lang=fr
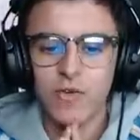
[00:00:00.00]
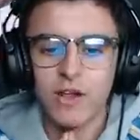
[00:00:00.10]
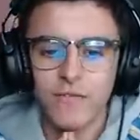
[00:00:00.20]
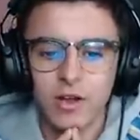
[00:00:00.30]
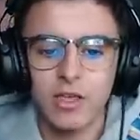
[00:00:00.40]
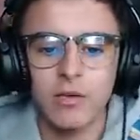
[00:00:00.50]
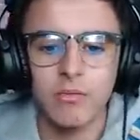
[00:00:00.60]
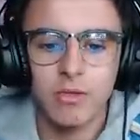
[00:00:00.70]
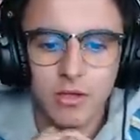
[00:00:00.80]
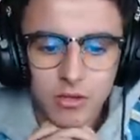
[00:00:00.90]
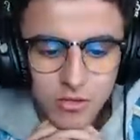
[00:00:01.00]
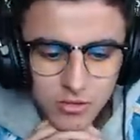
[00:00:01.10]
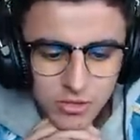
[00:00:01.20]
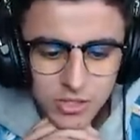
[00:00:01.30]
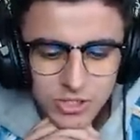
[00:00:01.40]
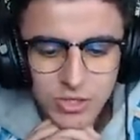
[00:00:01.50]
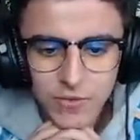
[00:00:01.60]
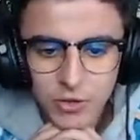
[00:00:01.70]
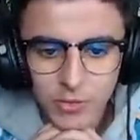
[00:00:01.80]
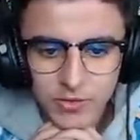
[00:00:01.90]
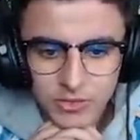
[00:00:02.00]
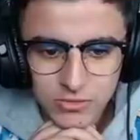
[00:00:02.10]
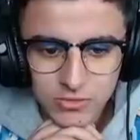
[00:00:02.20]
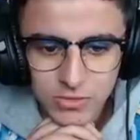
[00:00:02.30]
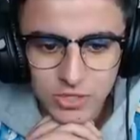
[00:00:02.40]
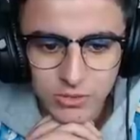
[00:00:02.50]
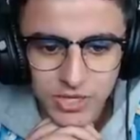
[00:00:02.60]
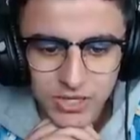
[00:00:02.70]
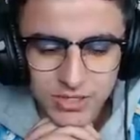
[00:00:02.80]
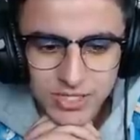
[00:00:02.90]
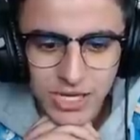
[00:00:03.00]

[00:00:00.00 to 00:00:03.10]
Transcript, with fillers: de voir la fin de la game. J'ai envie de voir combien il va... Attends, mais si